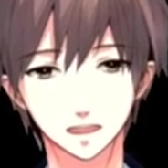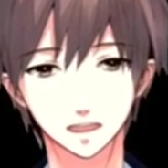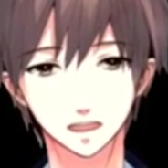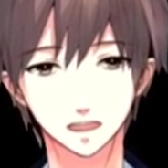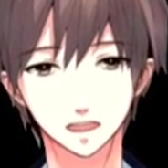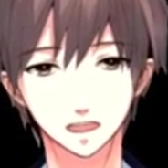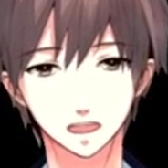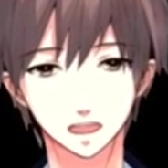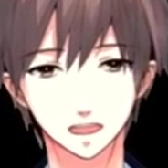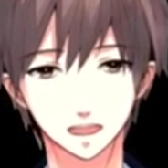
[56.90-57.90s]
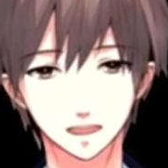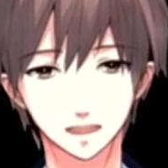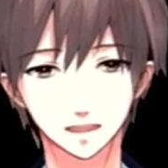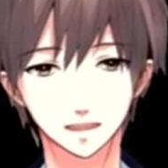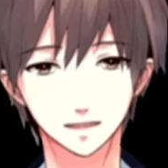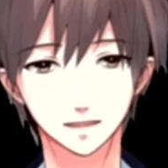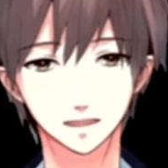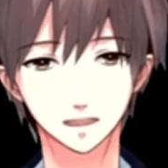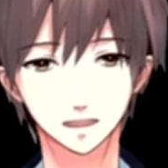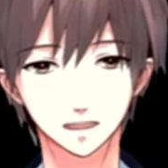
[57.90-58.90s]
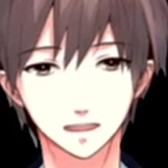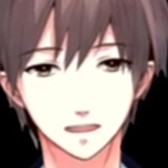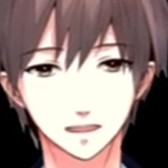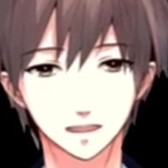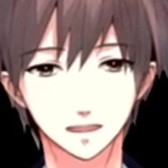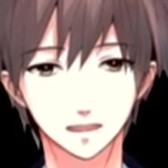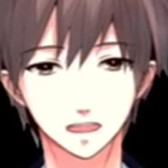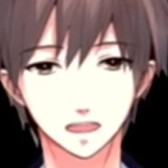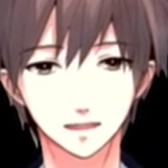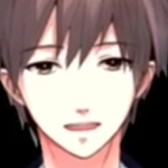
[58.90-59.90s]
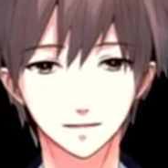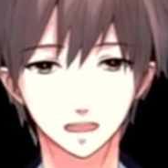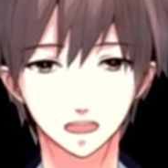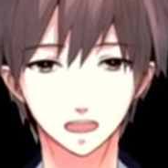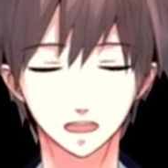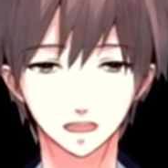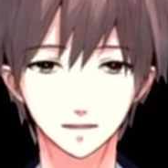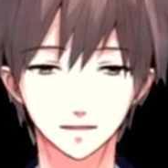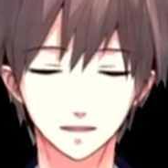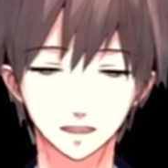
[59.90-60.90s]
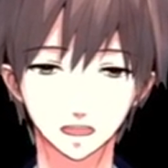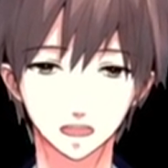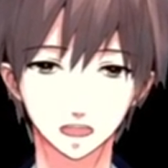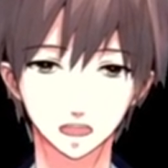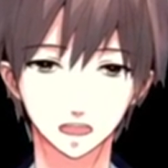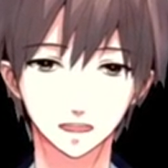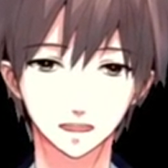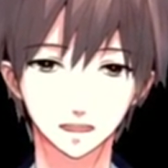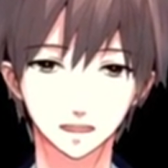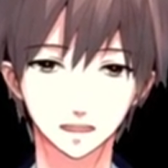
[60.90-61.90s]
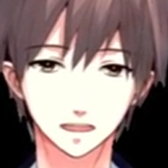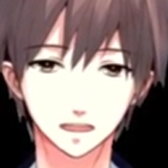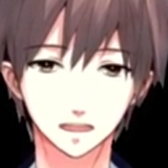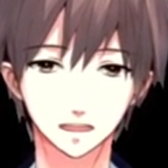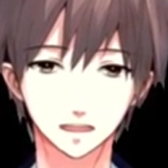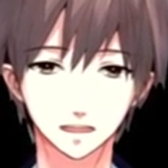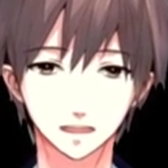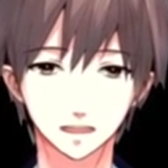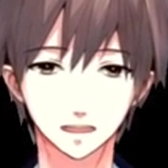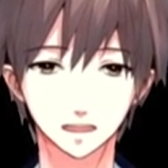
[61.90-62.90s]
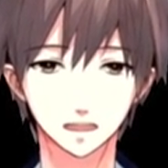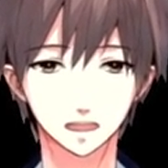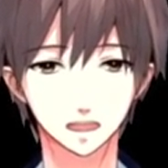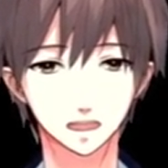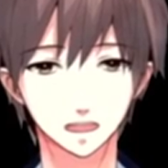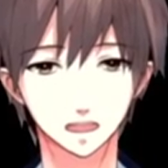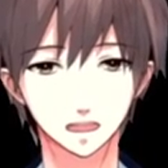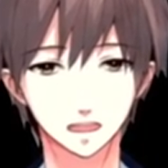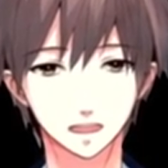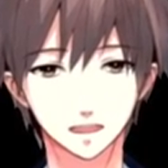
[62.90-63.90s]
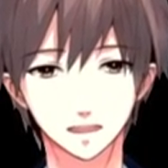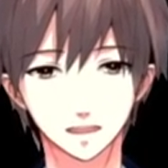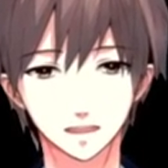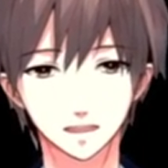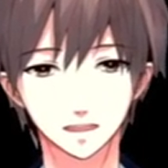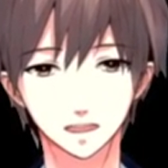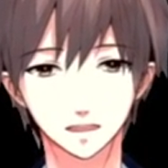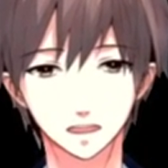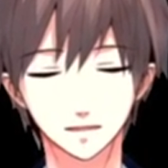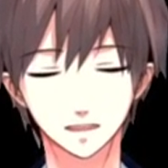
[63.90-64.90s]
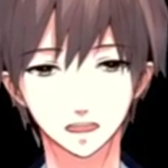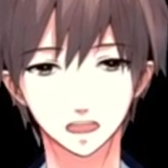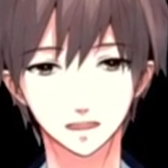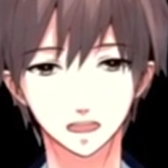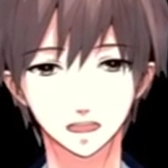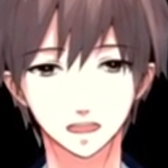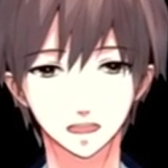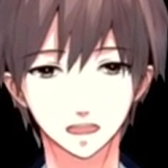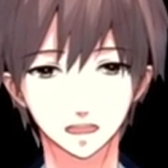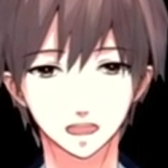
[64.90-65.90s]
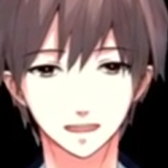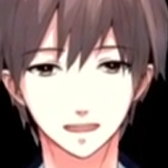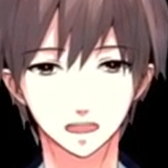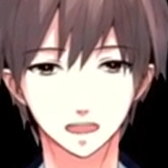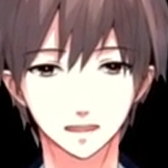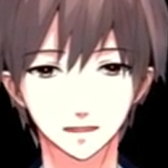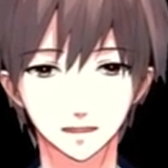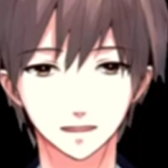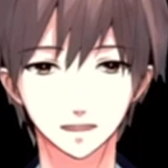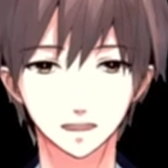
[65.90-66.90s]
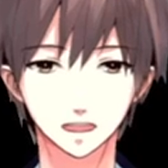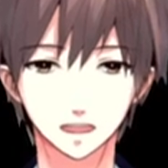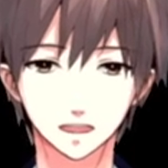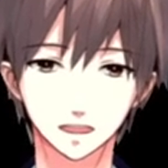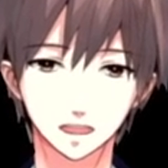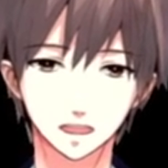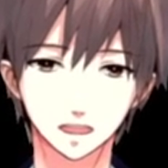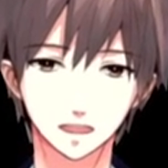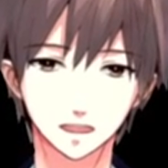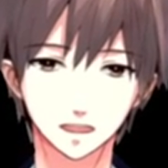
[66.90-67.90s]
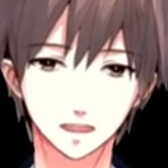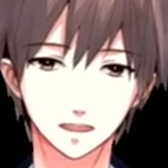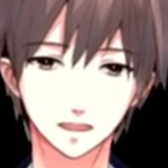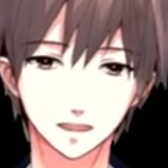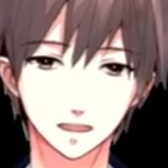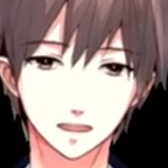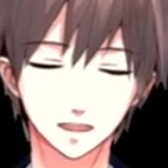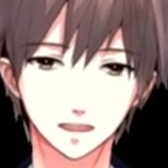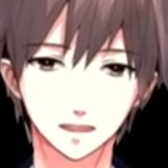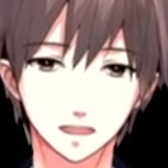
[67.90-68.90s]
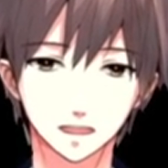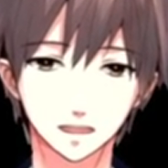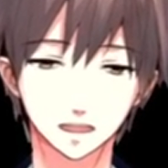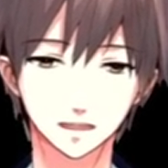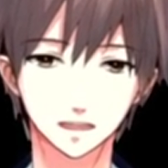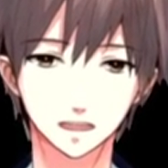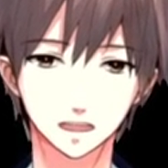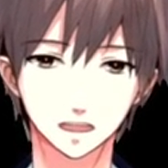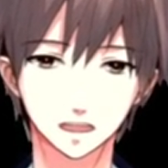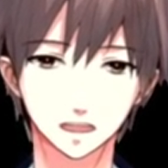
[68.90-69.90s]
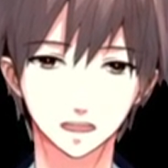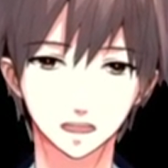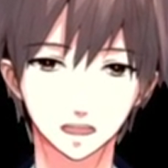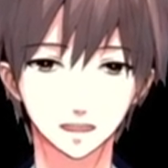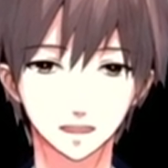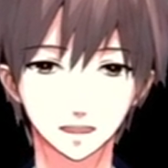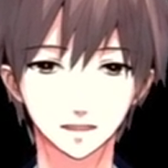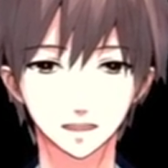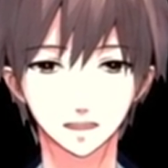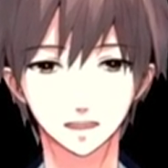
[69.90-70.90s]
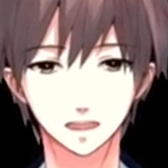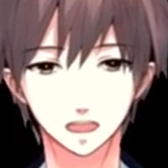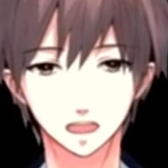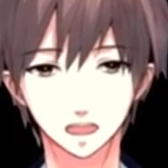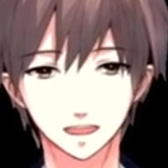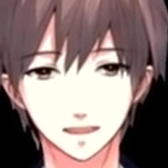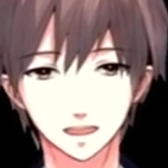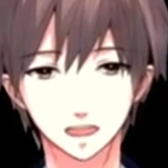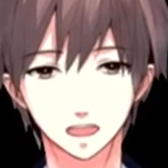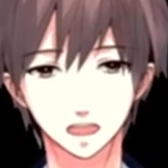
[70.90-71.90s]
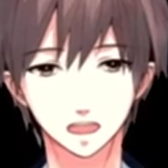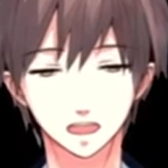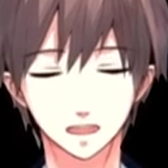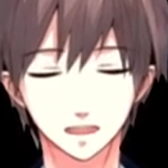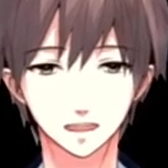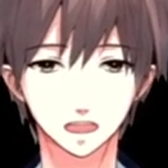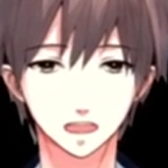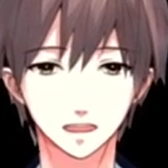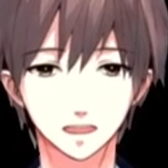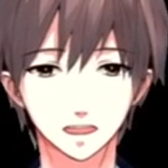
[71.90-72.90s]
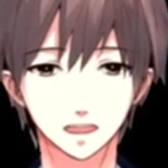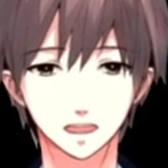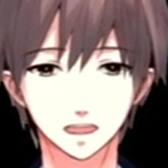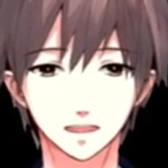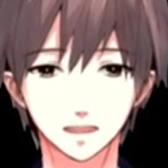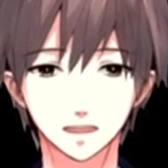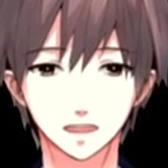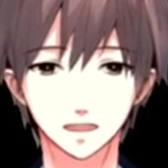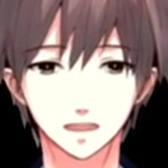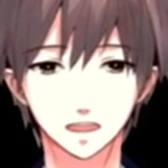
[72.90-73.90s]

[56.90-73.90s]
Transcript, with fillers: 業態変化の形だと思います。えー、2つ目が、えー、複数の宿施設で例えば仲のいいえー、5, 5軒6軒のおかみさんたちが集まって、えー、宿泊した人にはあこの期間、